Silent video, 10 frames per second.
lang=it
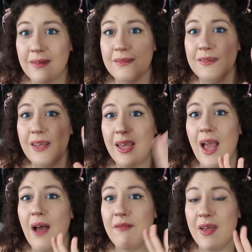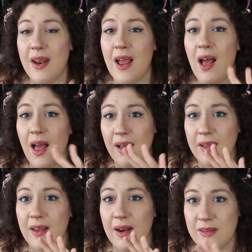di avere
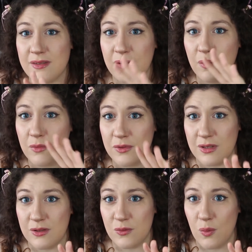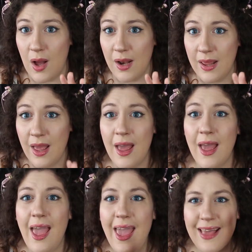anche relazioni omosessuali
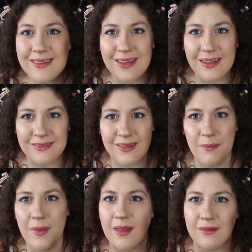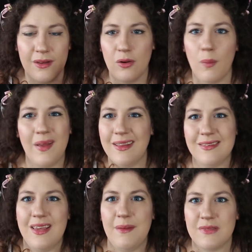esattamente come The
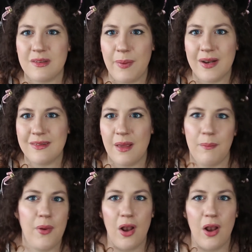Sims per esempio